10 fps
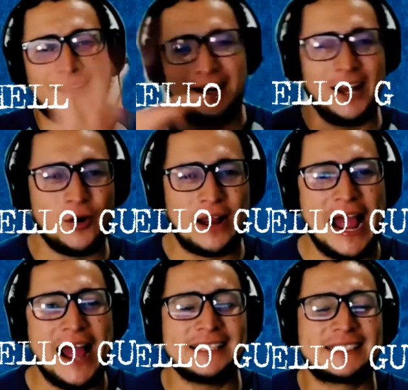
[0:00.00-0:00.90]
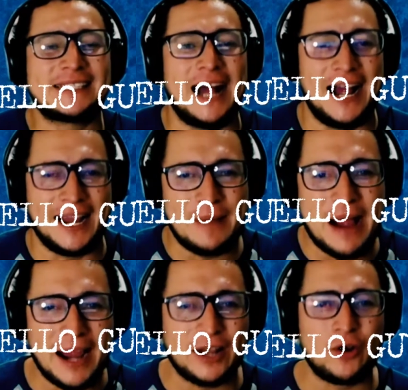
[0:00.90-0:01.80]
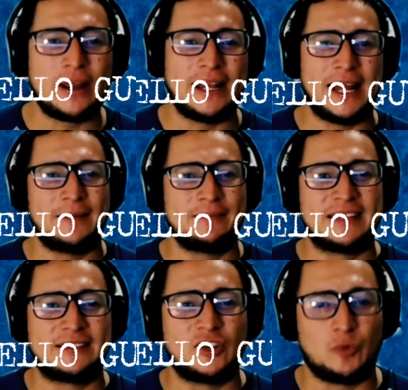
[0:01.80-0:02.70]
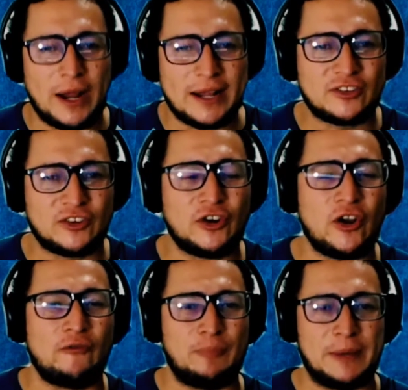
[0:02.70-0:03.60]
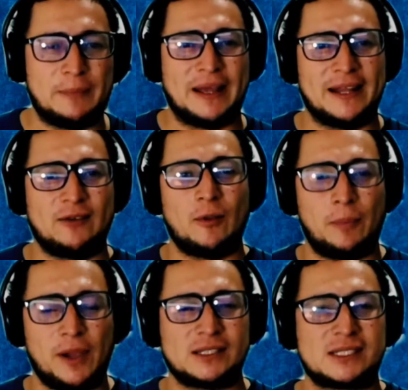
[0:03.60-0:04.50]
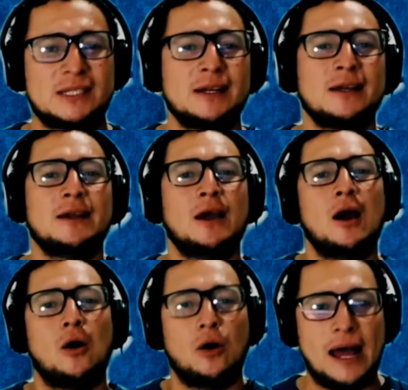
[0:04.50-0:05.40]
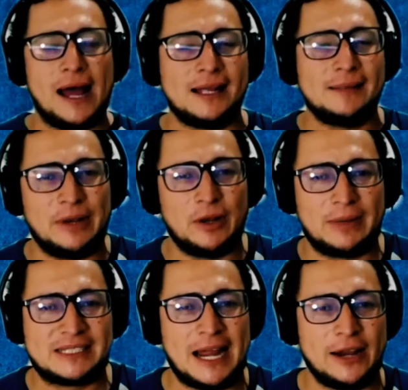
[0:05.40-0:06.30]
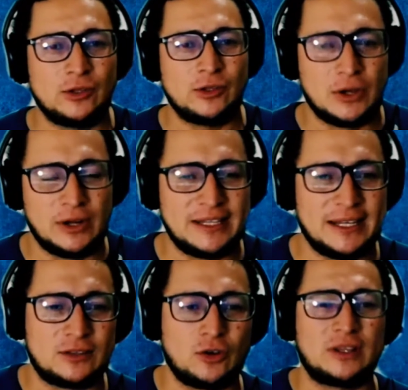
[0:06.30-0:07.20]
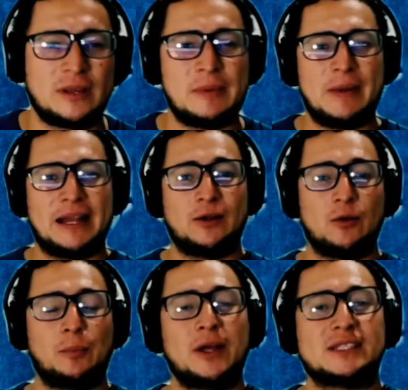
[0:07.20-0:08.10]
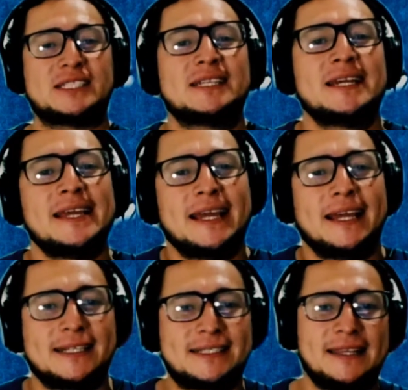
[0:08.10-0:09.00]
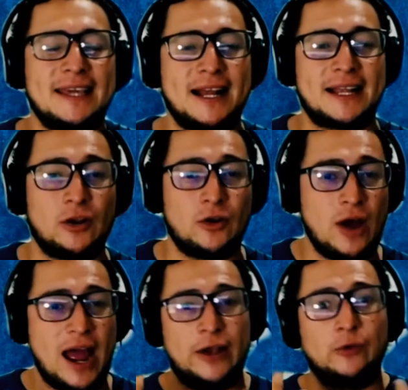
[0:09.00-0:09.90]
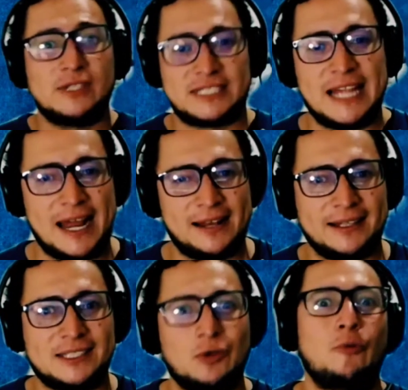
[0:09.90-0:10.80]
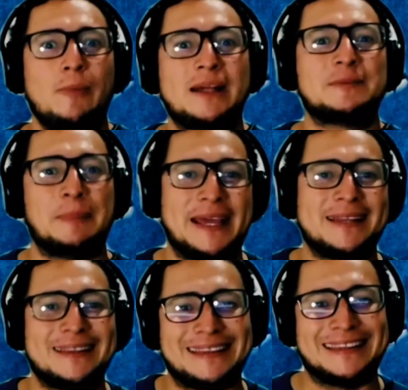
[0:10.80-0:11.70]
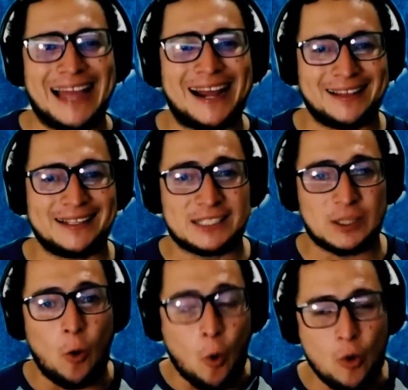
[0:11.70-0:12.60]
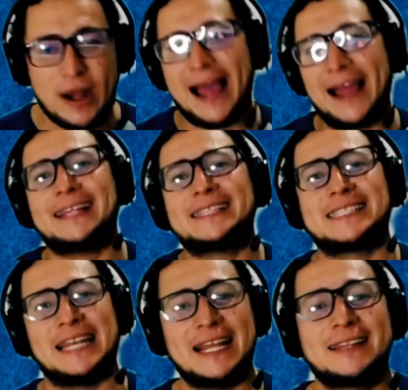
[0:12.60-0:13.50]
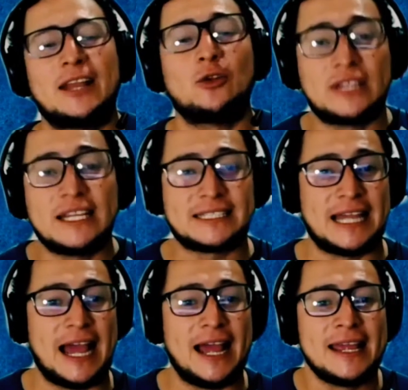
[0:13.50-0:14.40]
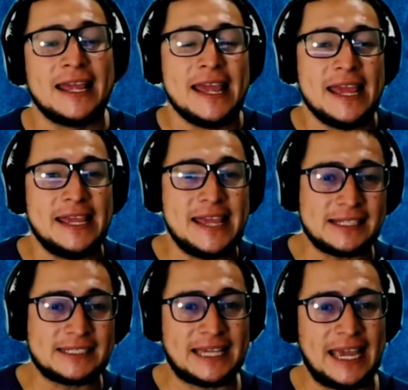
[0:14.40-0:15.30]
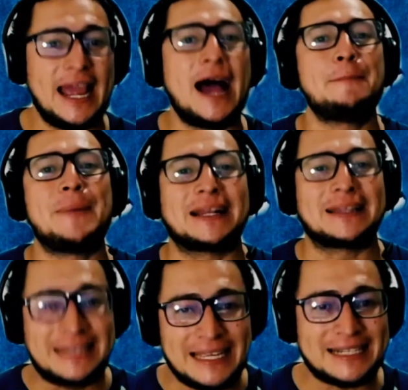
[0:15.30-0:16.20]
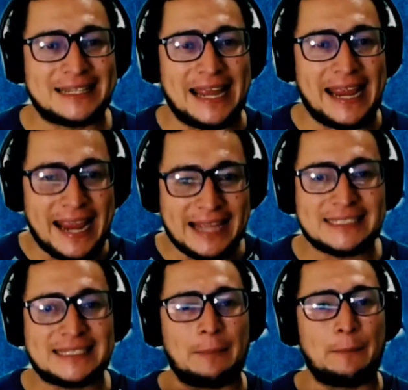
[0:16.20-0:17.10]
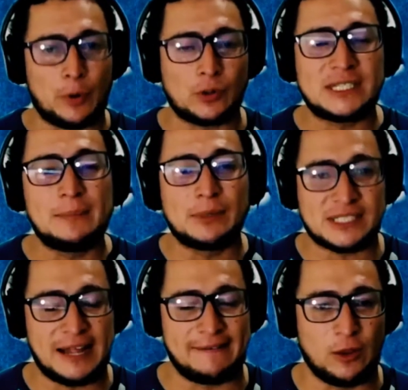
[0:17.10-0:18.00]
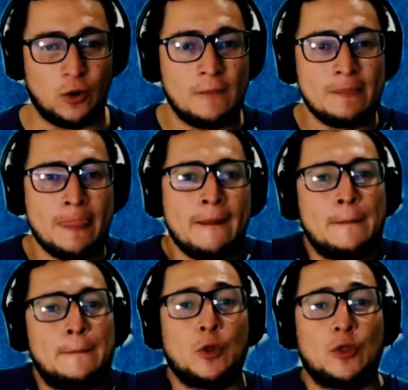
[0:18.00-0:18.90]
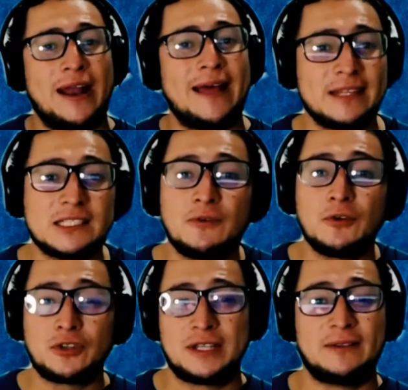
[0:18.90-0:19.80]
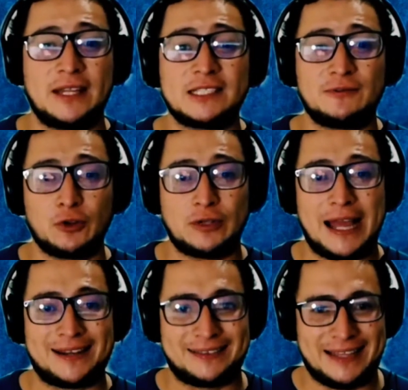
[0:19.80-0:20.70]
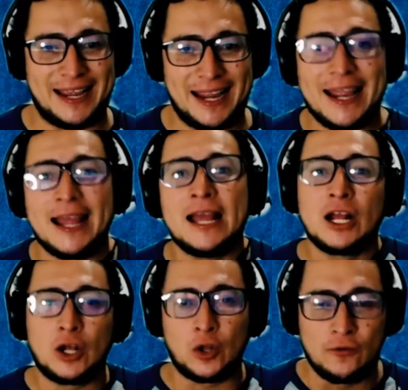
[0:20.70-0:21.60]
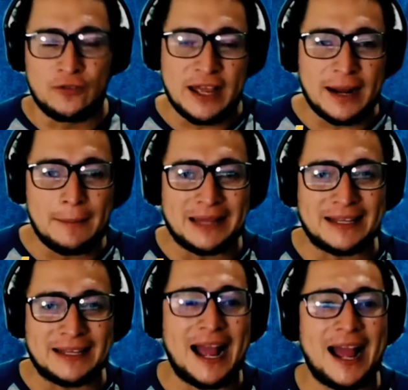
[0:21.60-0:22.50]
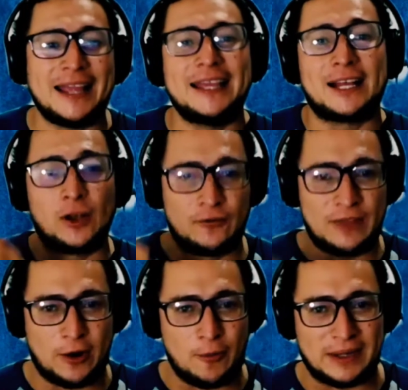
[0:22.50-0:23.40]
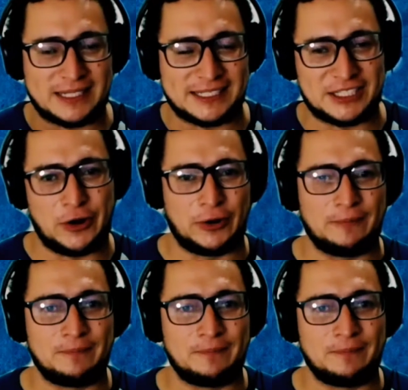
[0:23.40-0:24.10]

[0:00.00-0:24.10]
Hello guys, I am Jairo and I am the director of Be Bilingual Plus. Hola, mi nombre es Jairo y soy el director de Be Bilingual Plus. Este día quiero anunciarles o más bien darles una excelente noticia y es que a partir de este próximo sábado podrán disfrutar de Club de Gramática y Club de Conversación.